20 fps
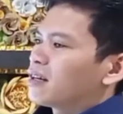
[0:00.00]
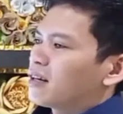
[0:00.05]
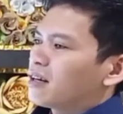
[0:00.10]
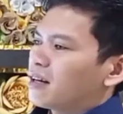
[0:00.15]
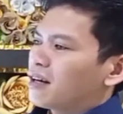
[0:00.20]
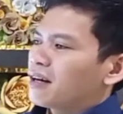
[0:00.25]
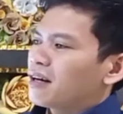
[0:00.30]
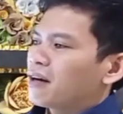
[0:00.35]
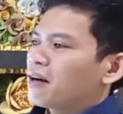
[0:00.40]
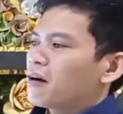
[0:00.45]
uh,
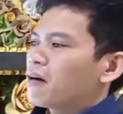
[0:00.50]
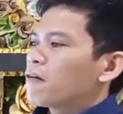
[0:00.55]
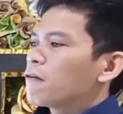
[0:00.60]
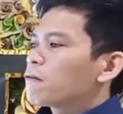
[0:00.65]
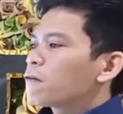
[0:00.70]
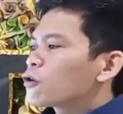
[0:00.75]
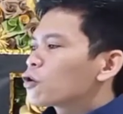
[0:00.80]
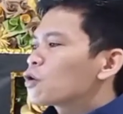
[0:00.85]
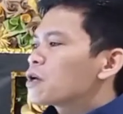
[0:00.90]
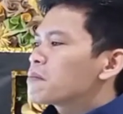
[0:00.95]
ah,
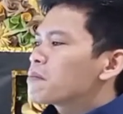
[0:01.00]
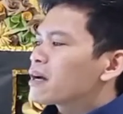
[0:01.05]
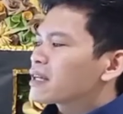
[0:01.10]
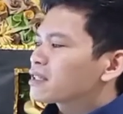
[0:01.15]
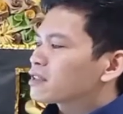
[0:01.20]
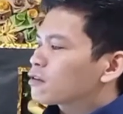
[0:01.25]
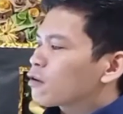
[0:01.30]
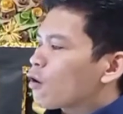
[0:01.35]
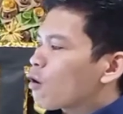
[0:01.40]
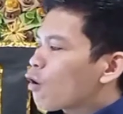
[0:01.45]
For we
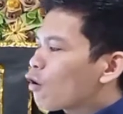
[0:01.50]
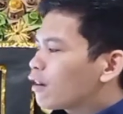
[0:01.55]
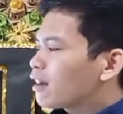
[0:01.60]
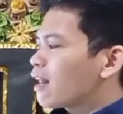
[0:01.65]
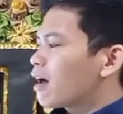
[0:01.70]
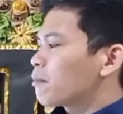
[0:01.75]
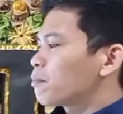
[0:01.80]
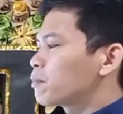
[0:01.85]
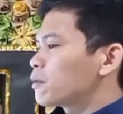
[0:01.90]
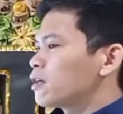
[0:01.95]
must all
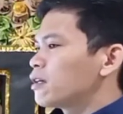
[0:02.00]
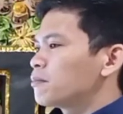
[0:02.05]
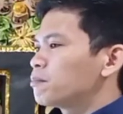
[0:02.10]
appear